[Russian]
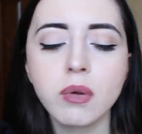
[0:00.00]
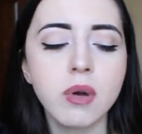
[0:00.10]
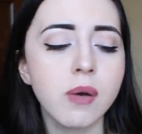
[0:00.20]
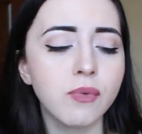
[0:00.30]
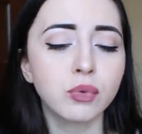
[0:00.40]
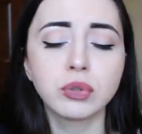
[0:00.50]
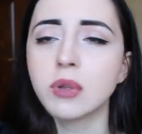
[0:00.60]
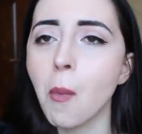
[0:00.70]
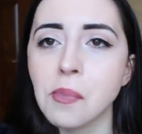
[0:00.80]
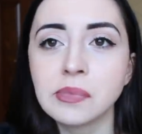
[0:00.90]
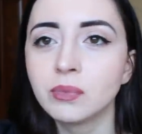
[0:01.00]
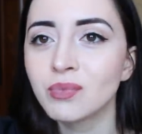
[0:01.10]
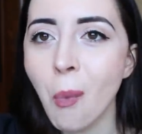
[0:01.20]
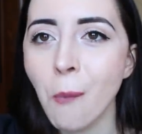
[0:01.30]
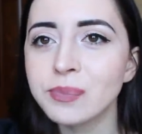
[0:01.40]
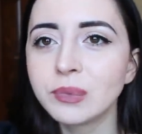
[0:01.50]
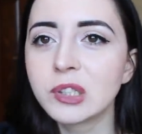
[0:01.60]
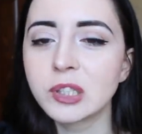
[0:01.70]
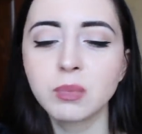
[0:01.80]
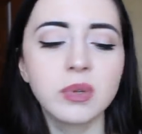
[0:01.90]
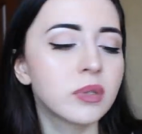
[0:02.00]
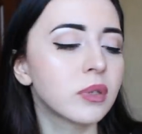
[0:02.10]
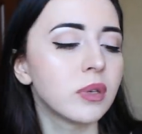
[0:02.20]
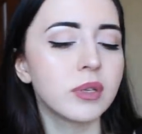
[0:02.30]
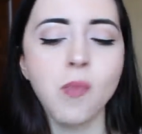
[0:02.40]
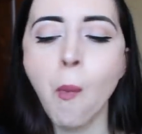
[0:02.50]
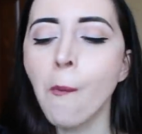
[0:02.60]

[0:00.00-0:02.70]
Как вкусно. Я забыла сказать.